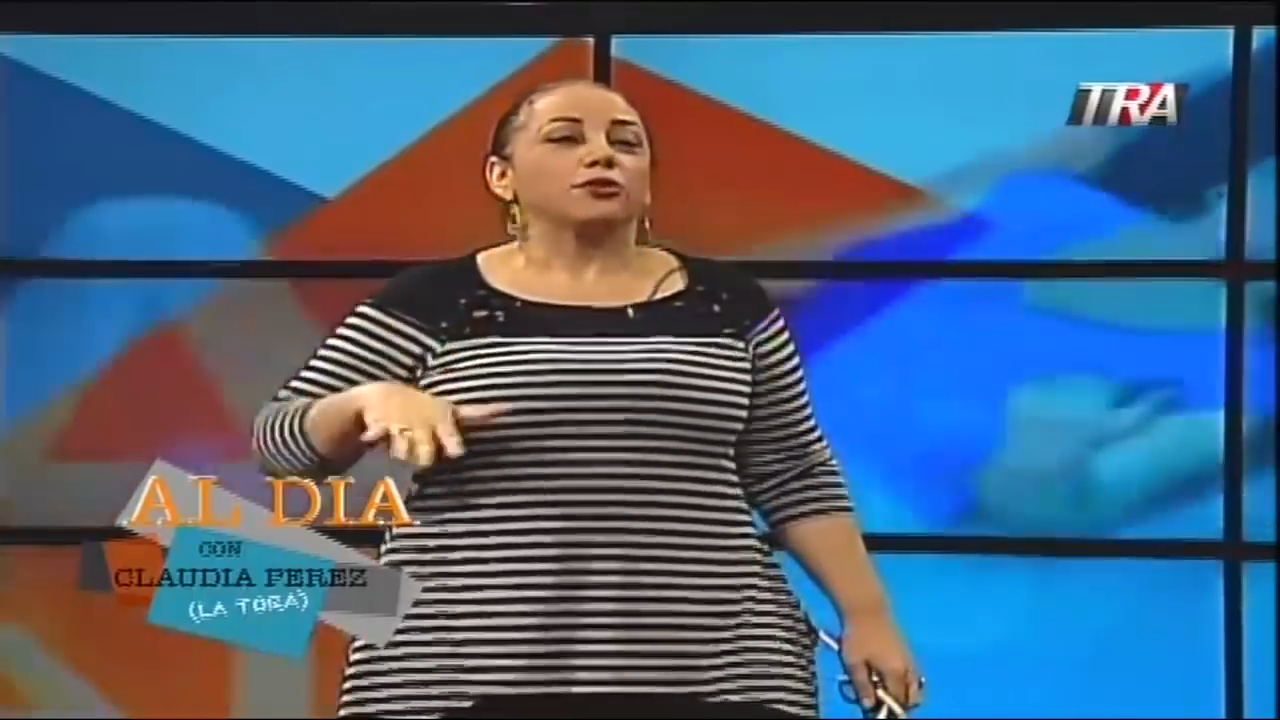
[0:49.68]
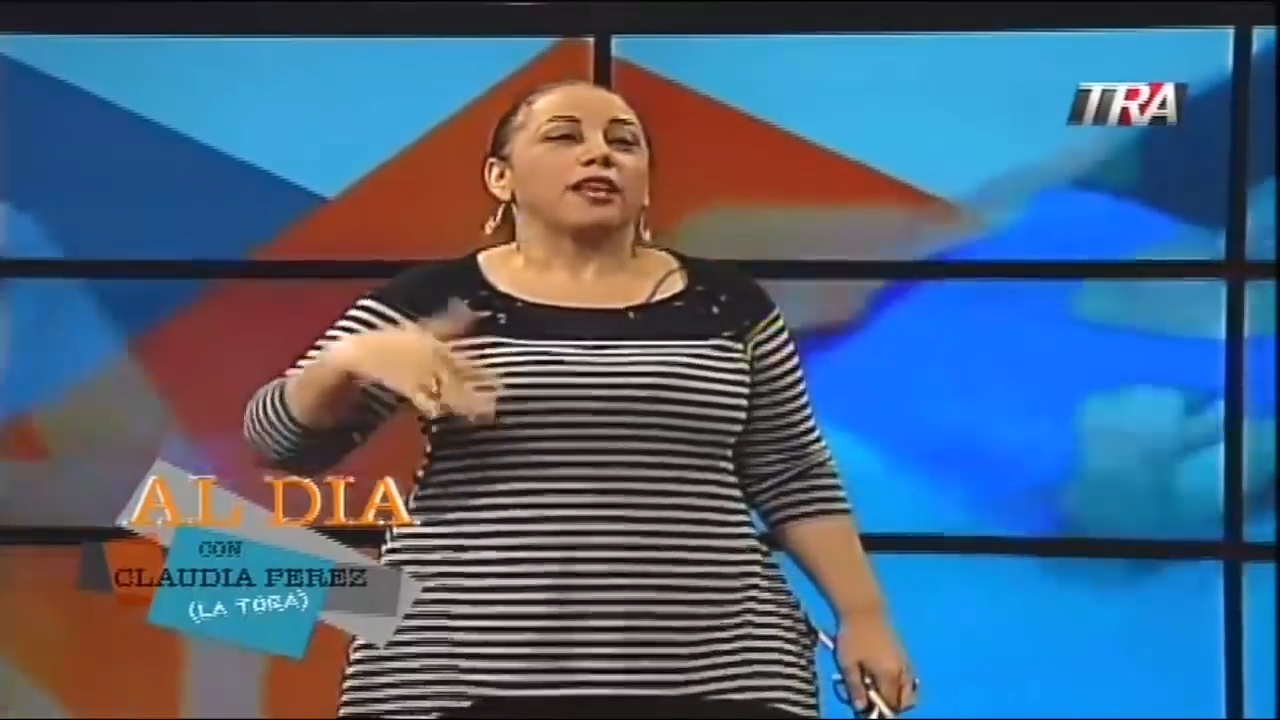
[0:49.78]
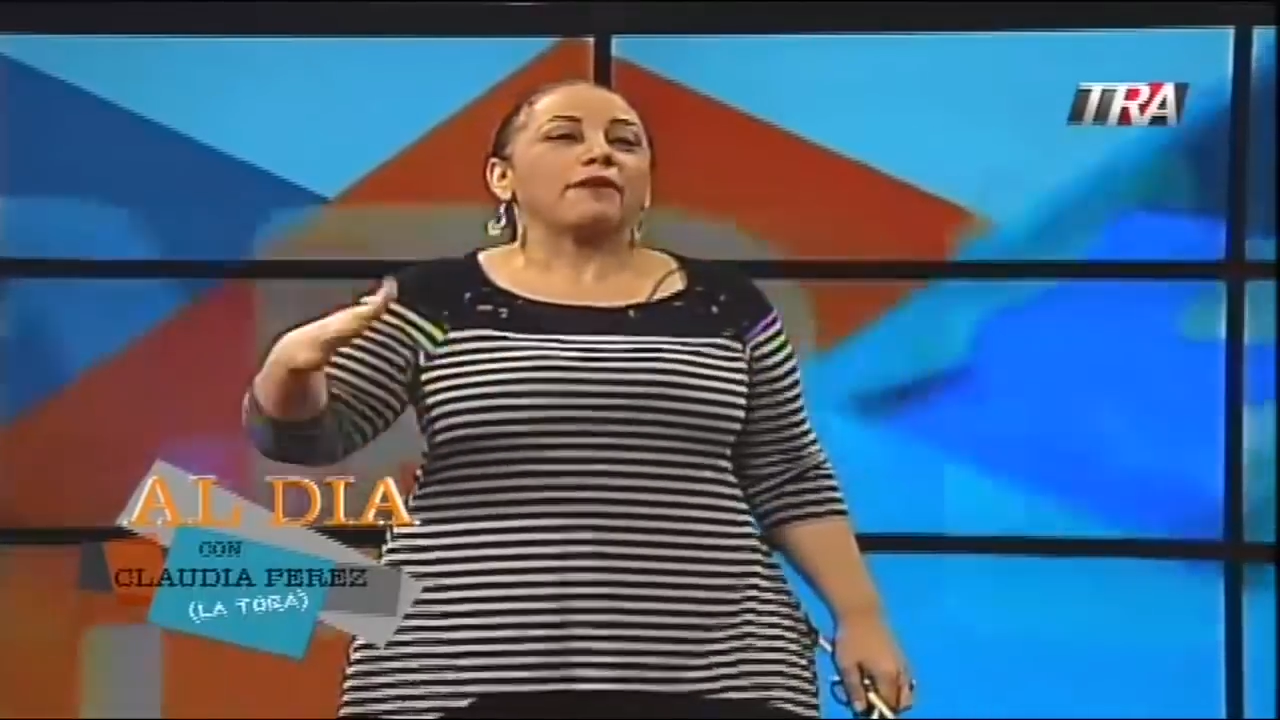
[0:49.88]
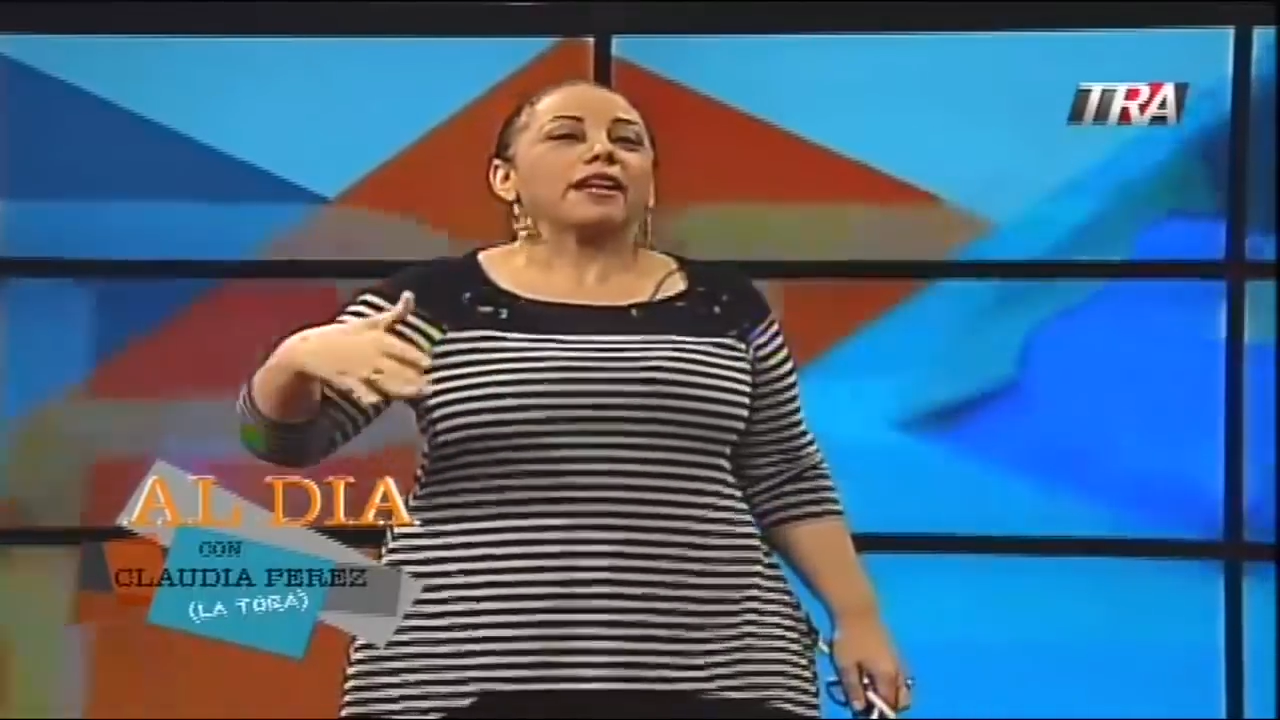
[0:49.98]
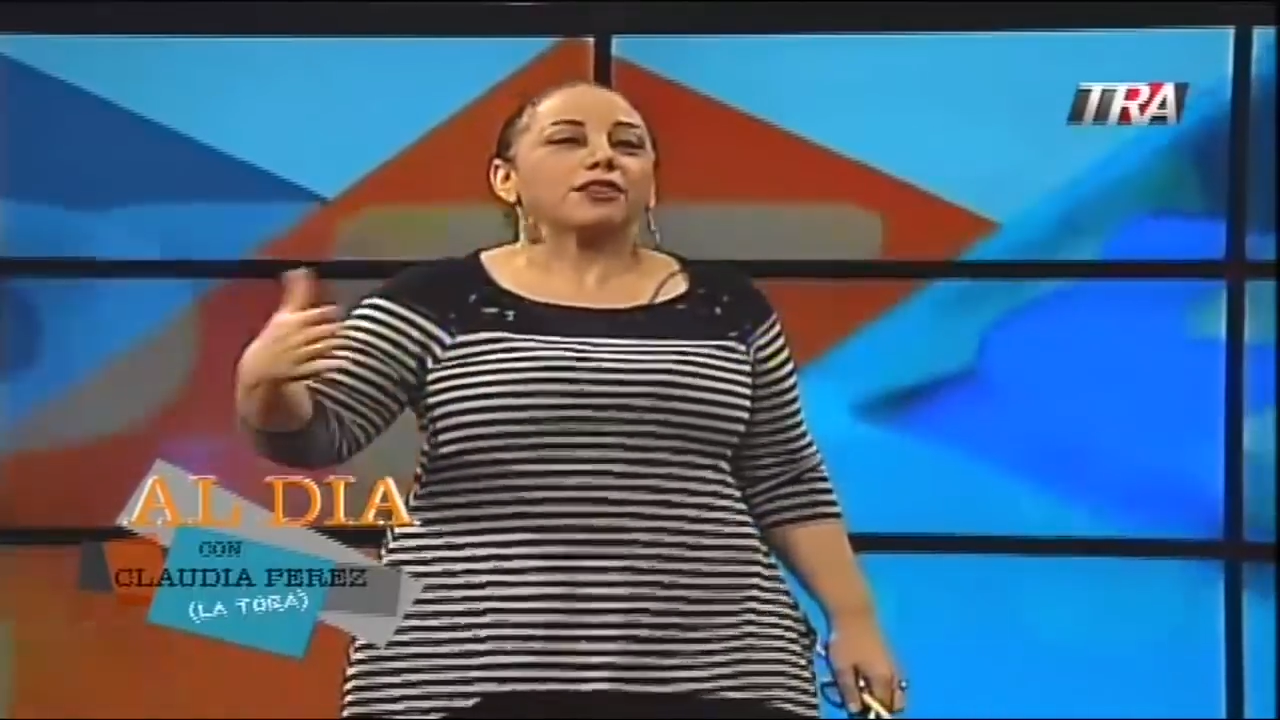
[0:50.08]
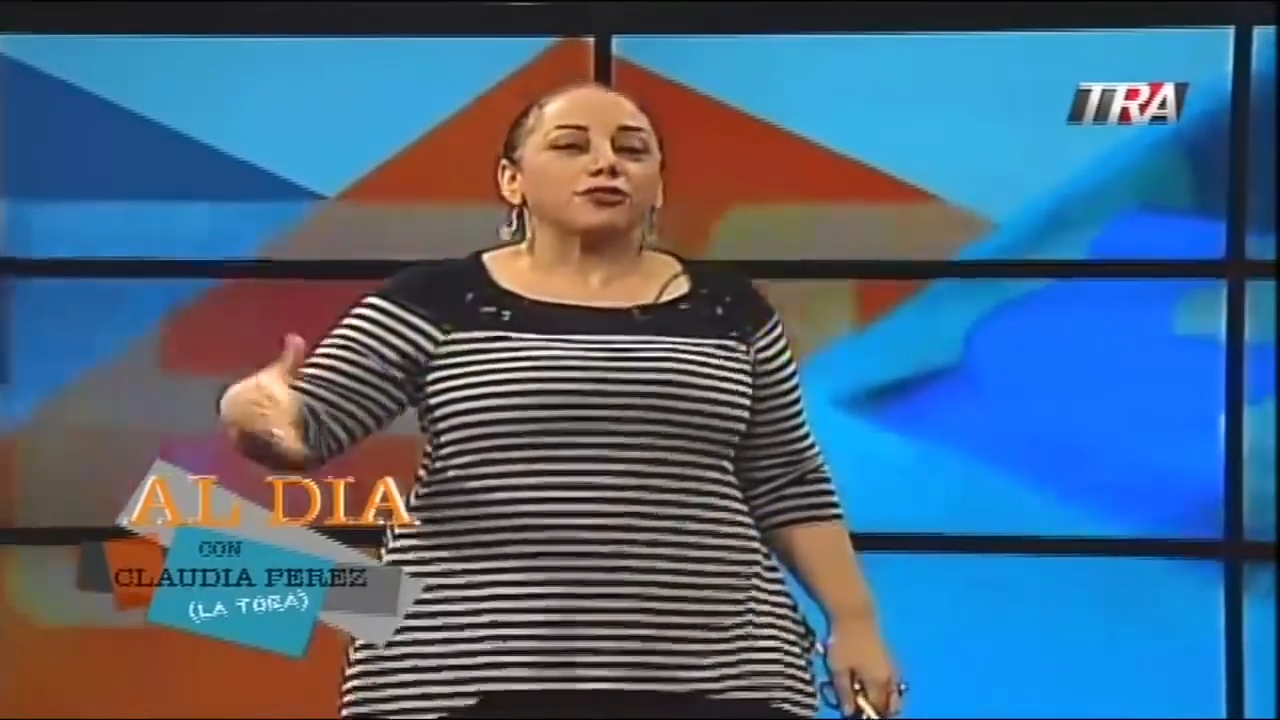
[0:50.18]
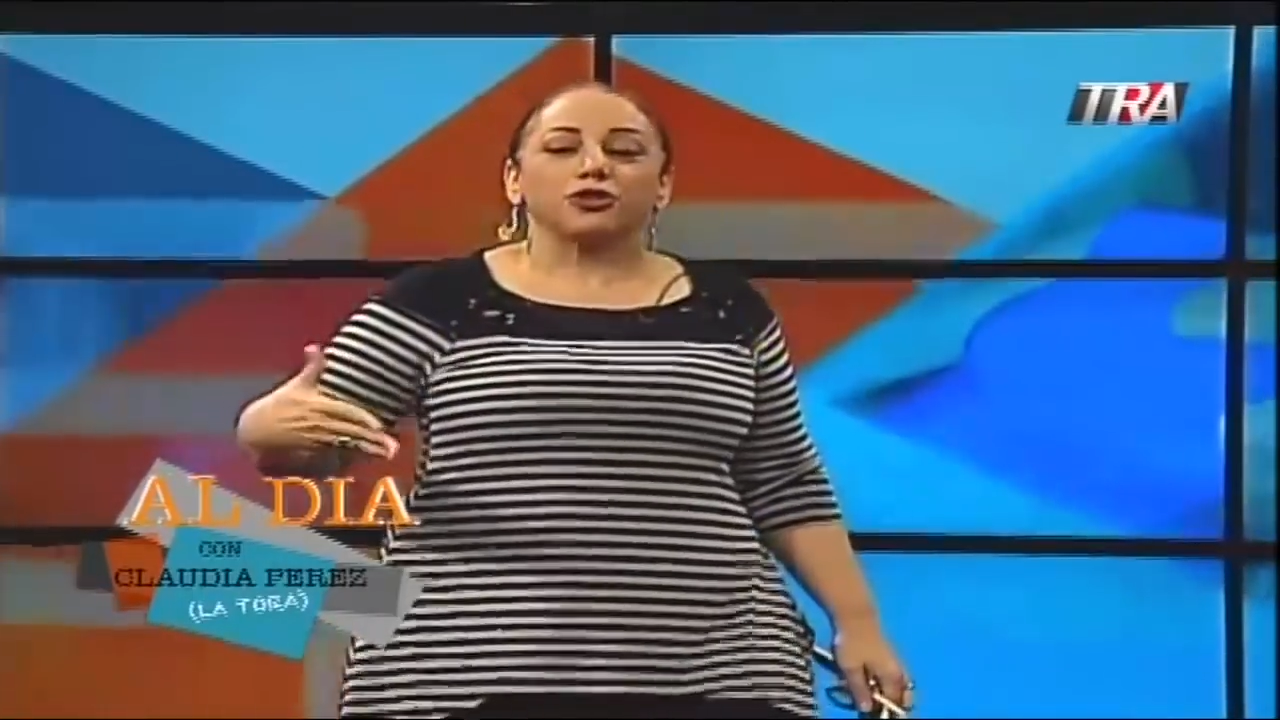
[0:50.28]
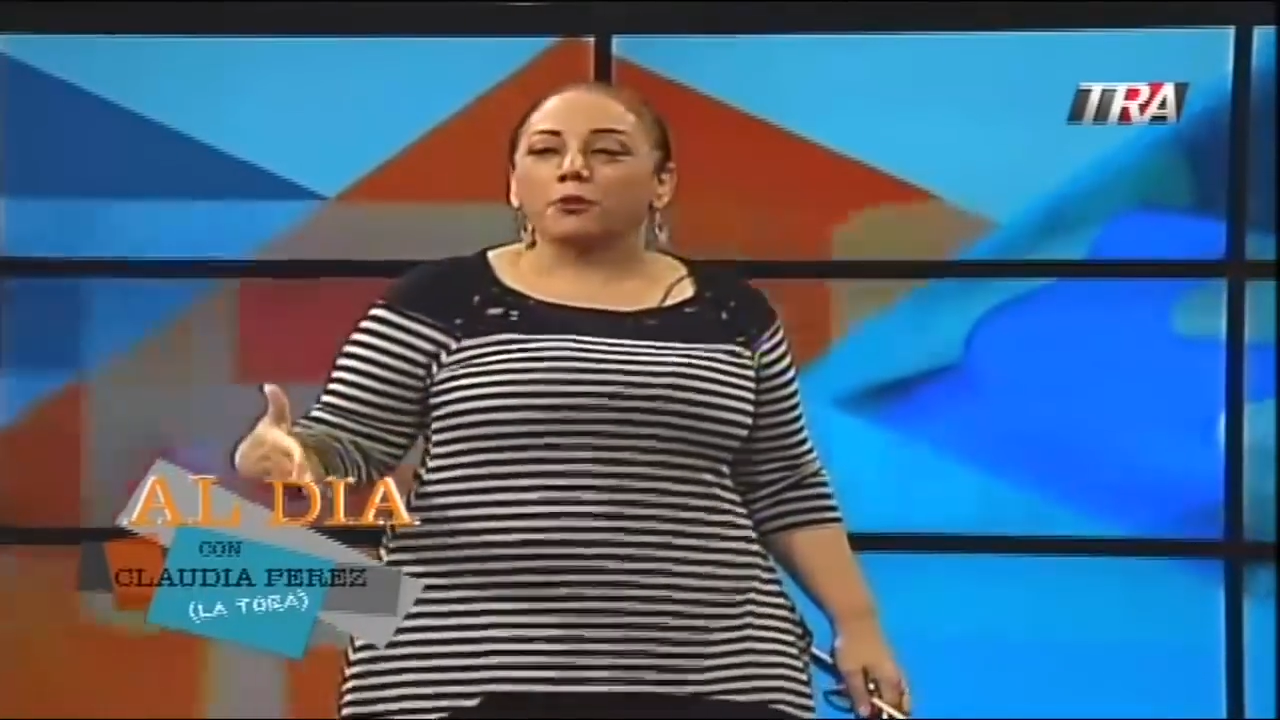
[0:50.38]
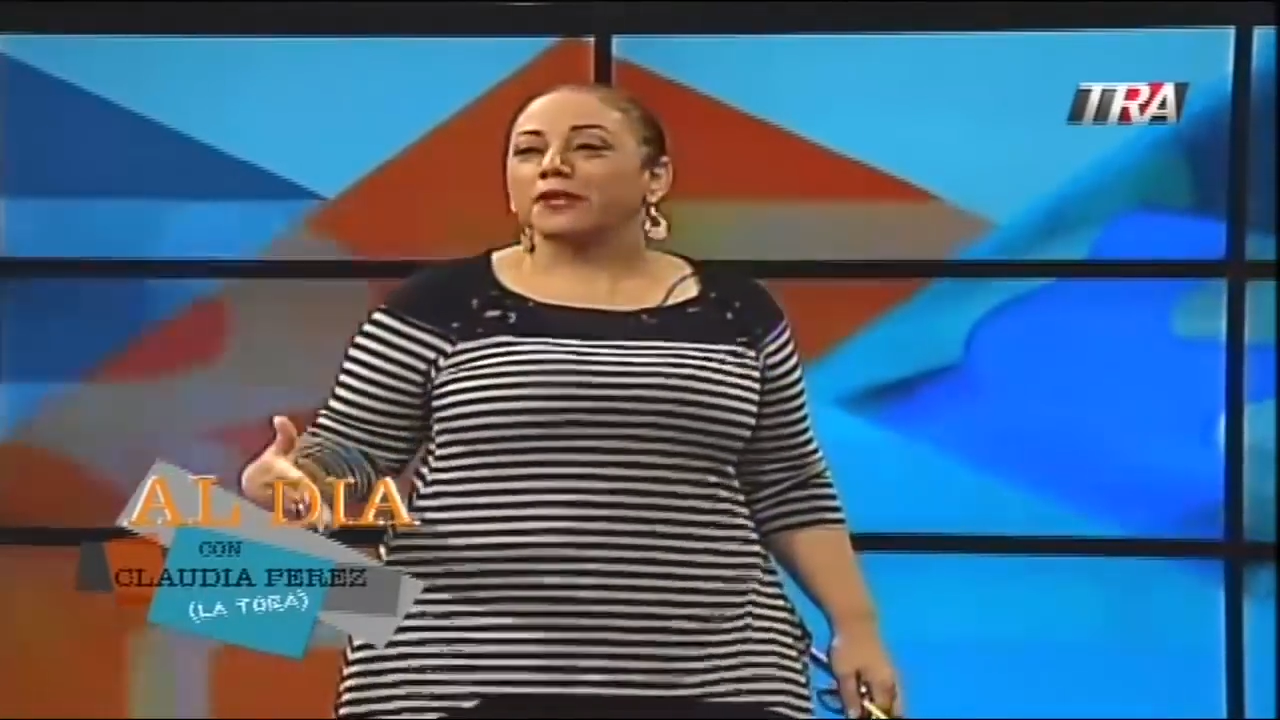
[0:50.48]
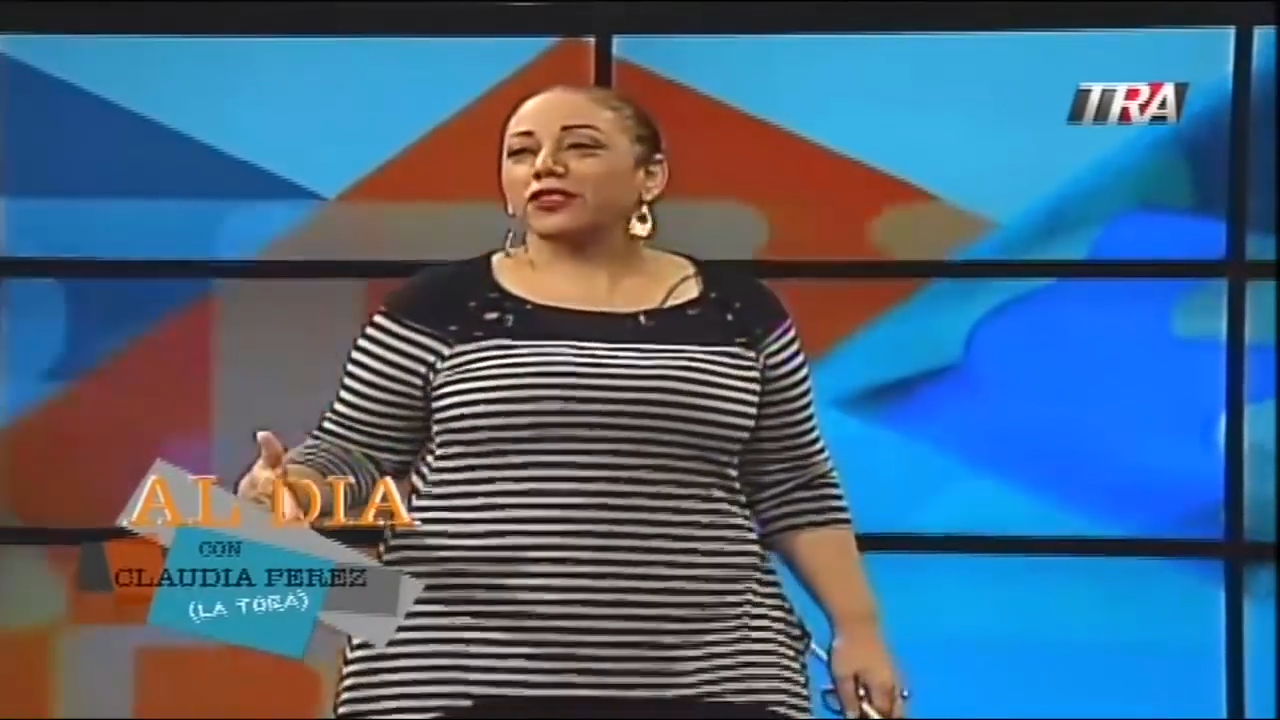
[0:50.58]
Tú sabes que nosotros